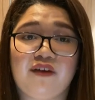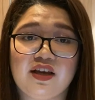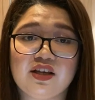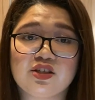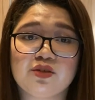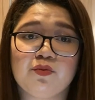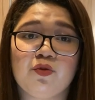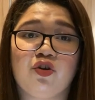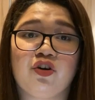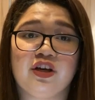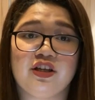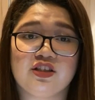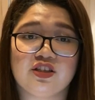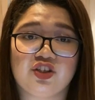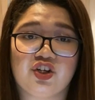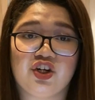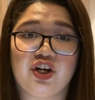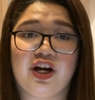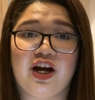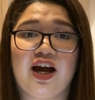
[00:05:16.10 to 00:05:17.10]
Facebook,
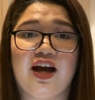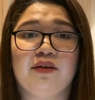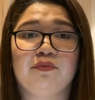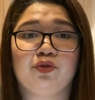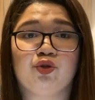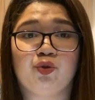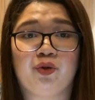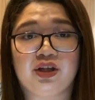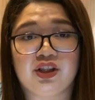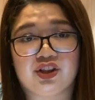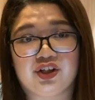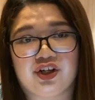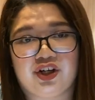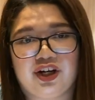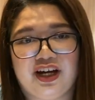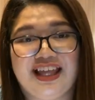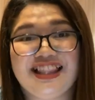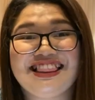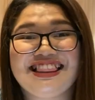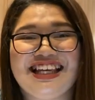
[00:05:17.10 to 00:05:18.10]
Instagram, Twitter,
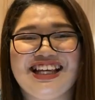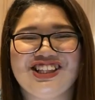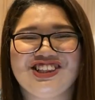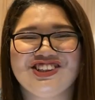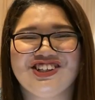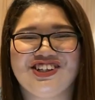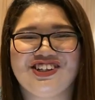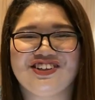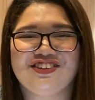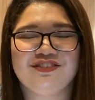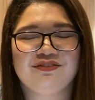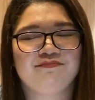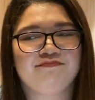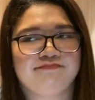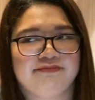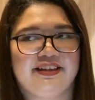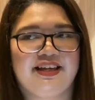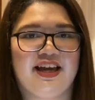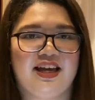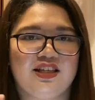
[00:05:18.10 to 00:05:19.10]
and TikTok.
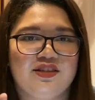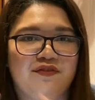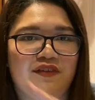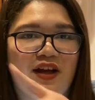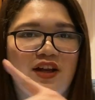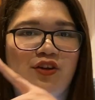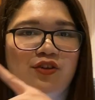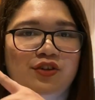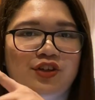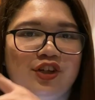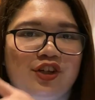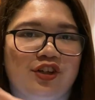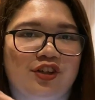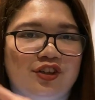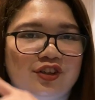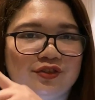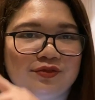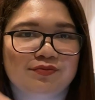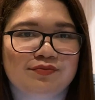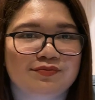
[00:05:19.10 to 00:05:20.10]
Guys, follow nyo
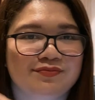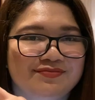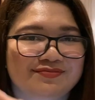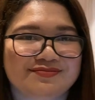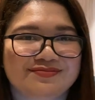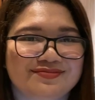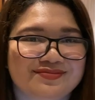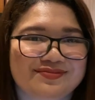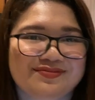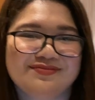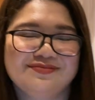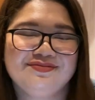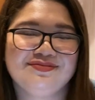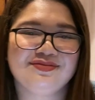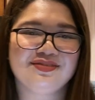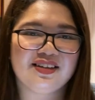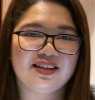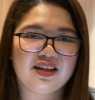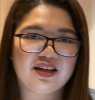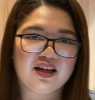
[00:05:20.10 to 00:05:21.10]
ako.
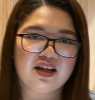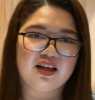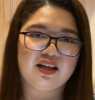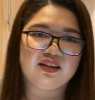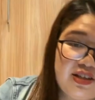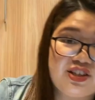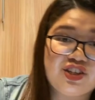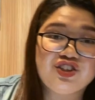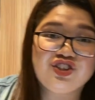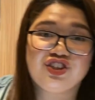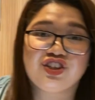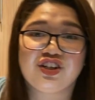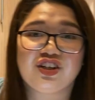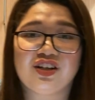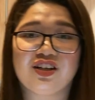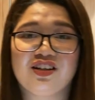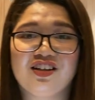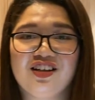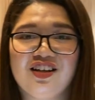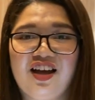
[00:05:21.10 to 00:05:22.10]
Messenger,
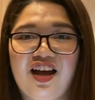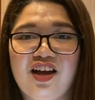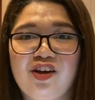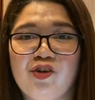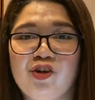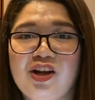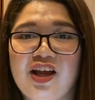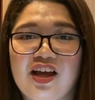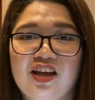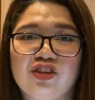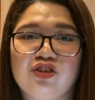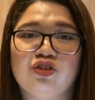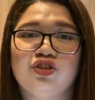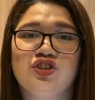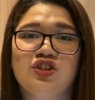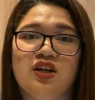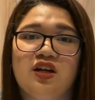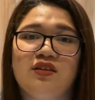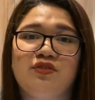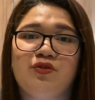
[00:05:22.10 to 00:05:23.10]
I would like to
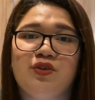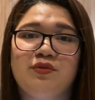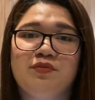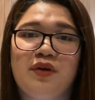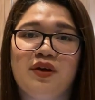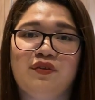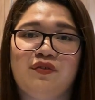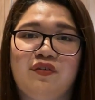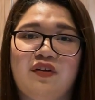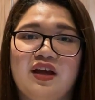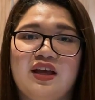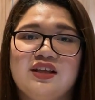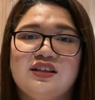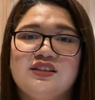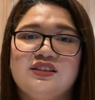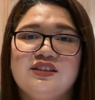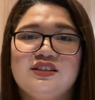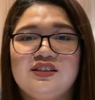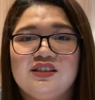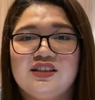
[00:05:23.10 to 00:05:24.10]
chat with my
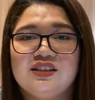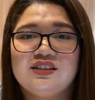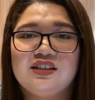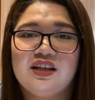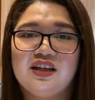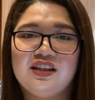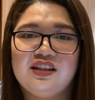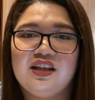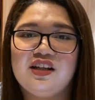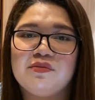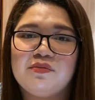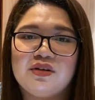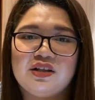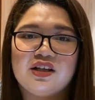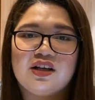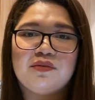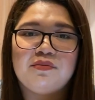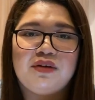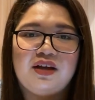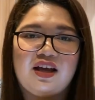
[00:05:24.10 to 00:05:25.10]
friends kasi hindi naman
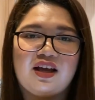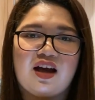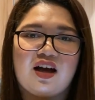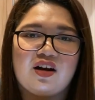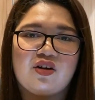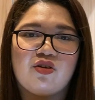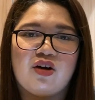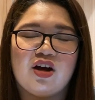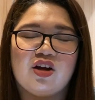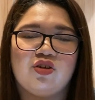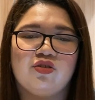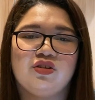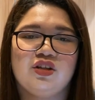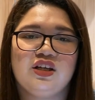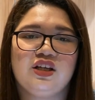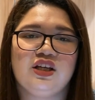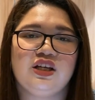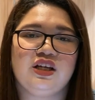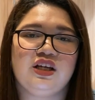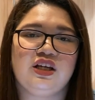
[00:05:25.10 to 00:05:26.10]
kami araw-araw
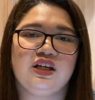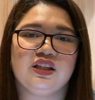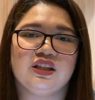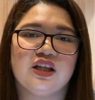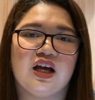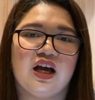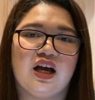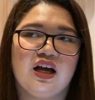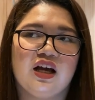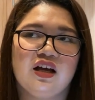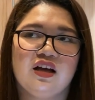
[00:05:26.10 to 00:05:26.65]
nagkikita.